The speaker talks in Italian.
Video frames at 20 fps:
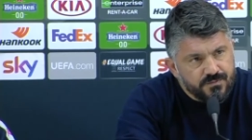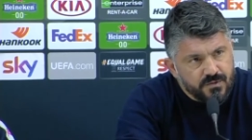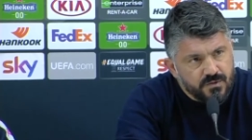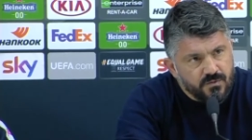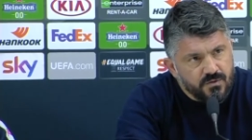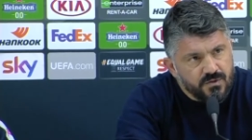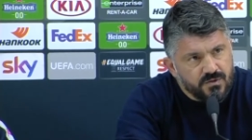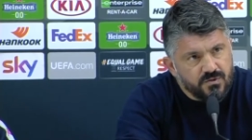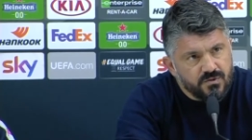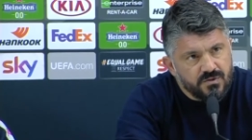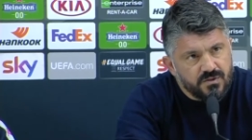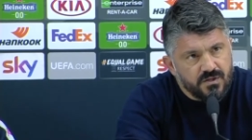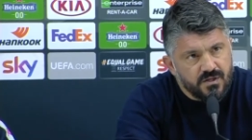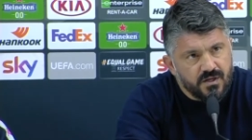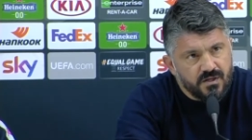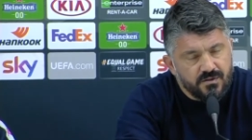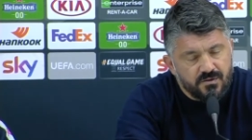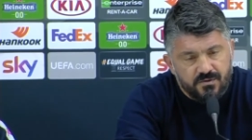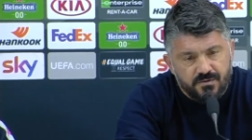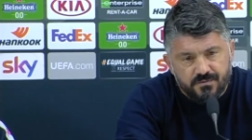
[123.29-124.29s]
in questo
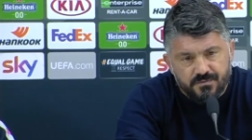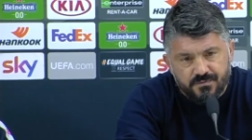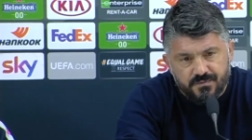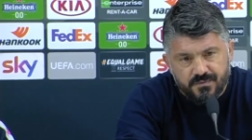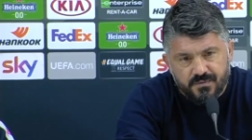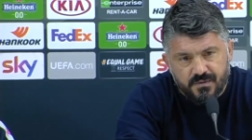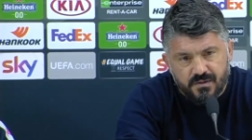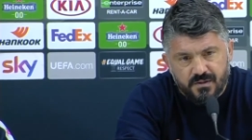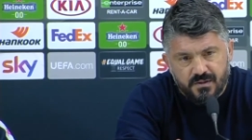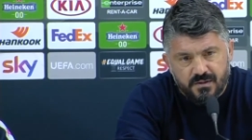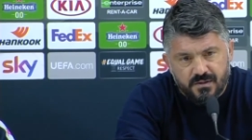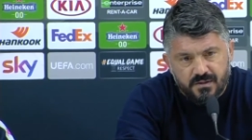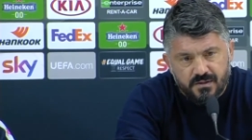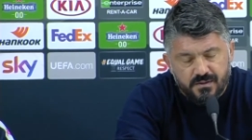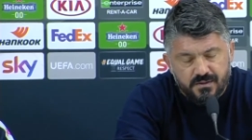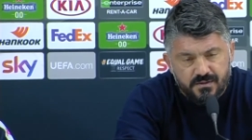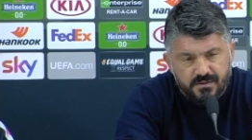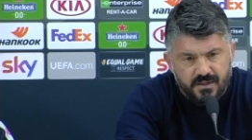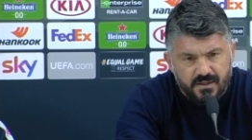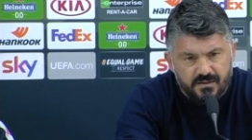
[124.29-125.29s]
stadio. Eh,
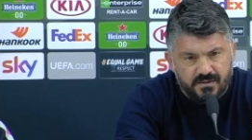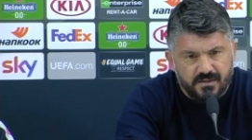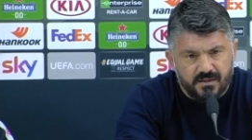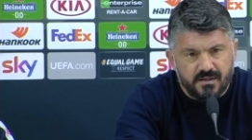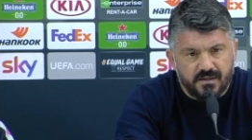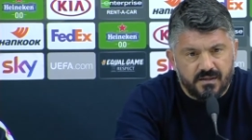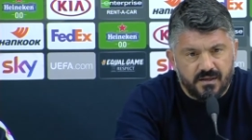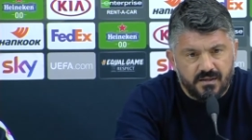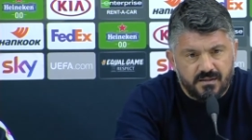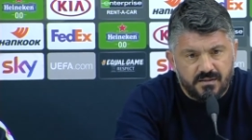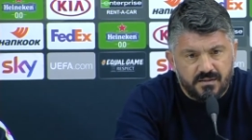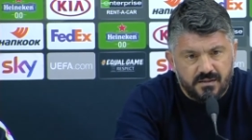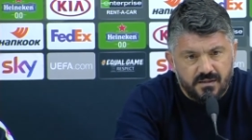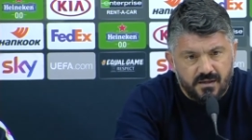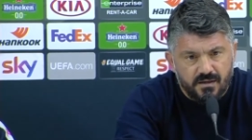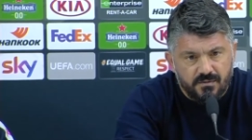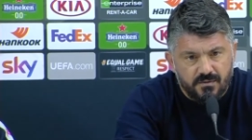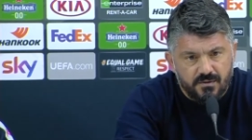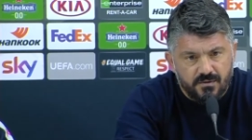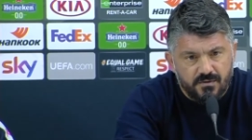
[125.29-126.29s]
tanti ragazzi
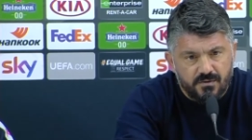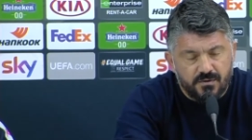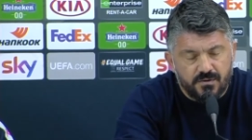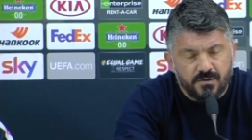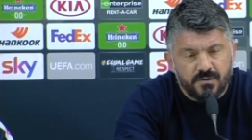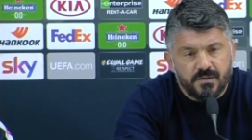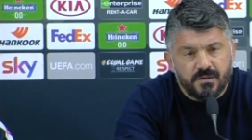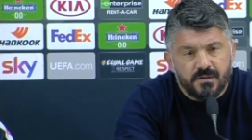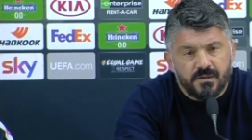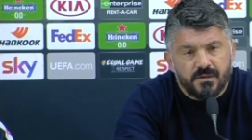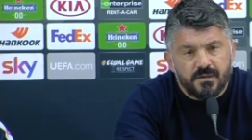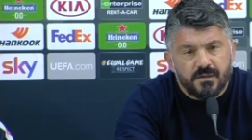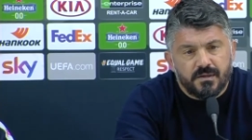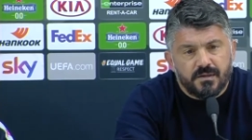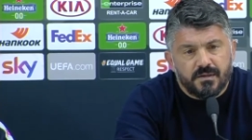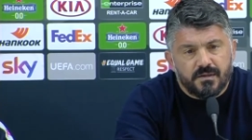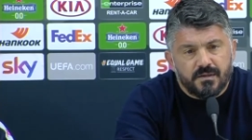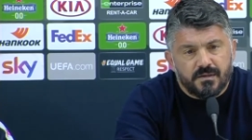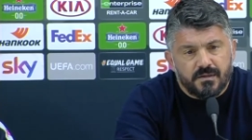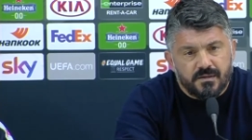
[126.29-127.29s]
chiamano
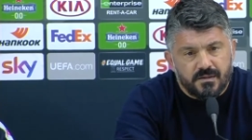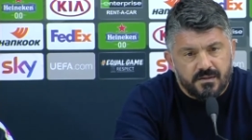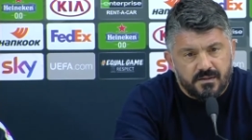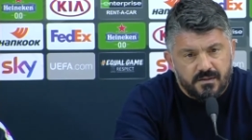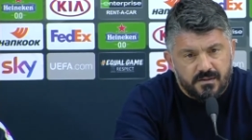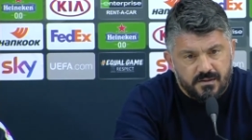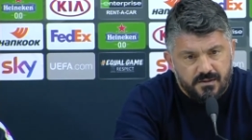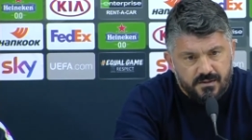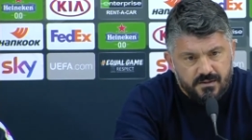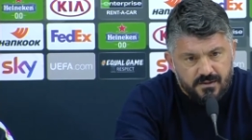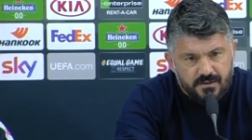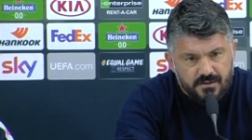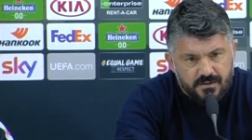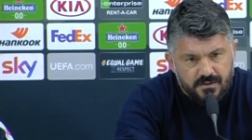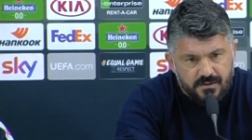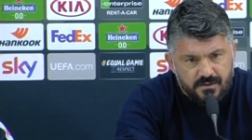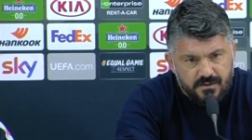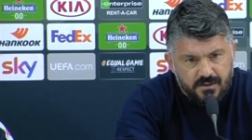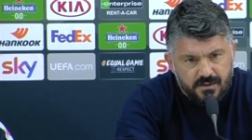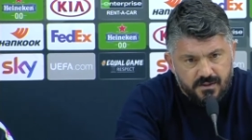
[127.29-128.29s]
eh,
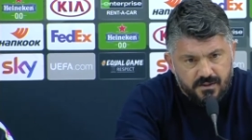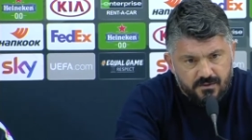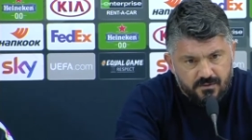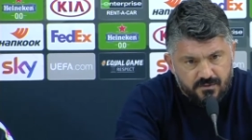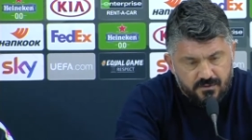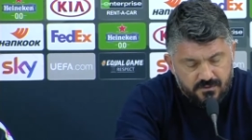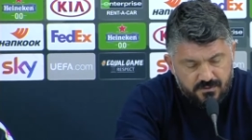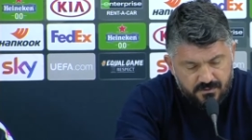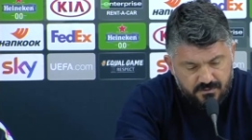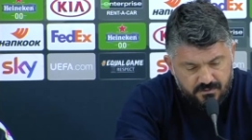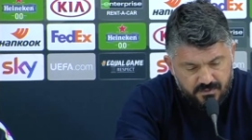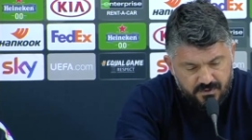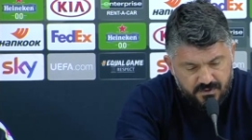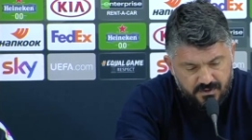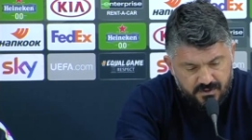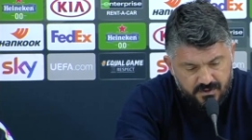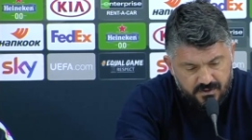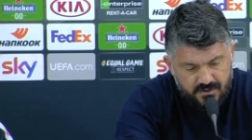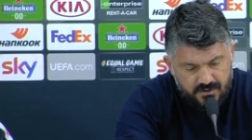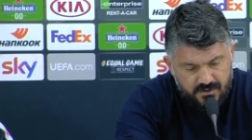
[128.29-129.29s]
Diego
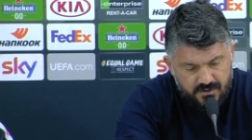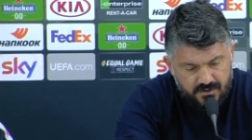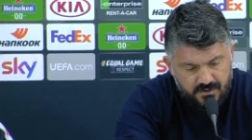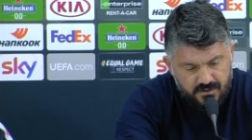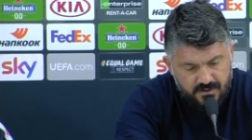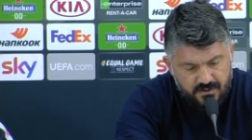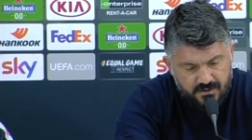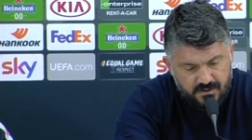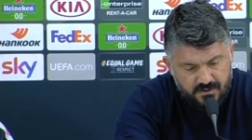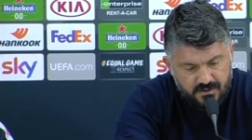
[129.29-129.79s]
per... Eh,